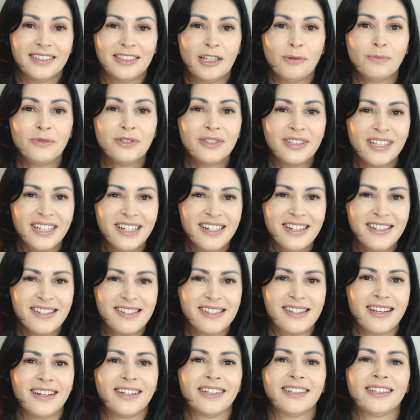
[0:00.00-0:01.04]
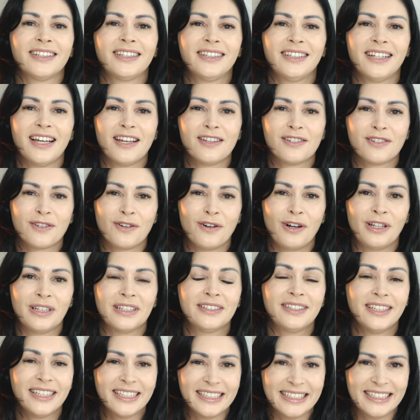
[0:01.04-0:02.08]
da mudança que a escola
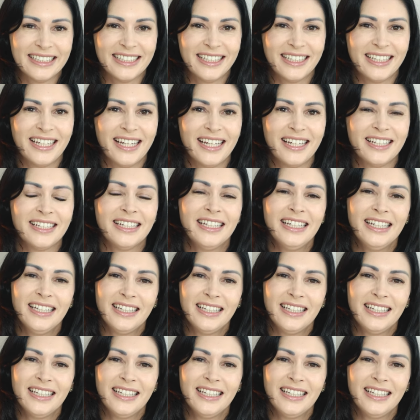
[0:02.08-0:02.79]
teria, né,